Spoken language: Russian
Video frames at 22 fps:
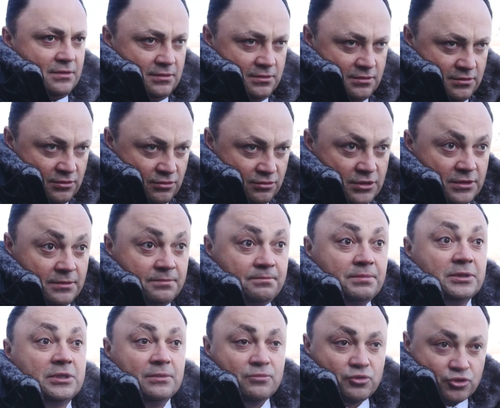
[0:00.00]
люди,
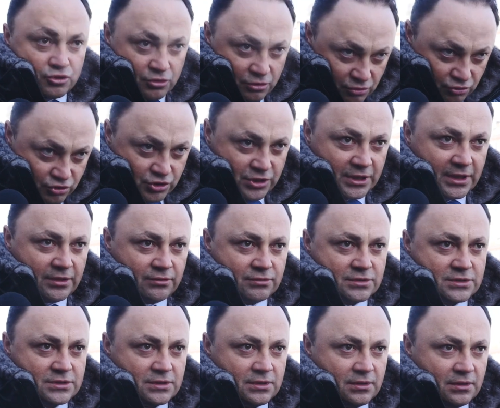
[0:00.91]
потому что
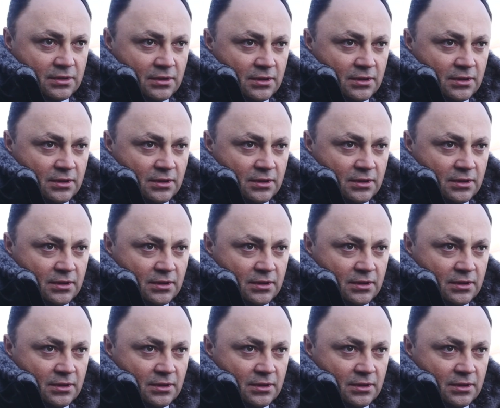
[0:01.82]
нуждаются,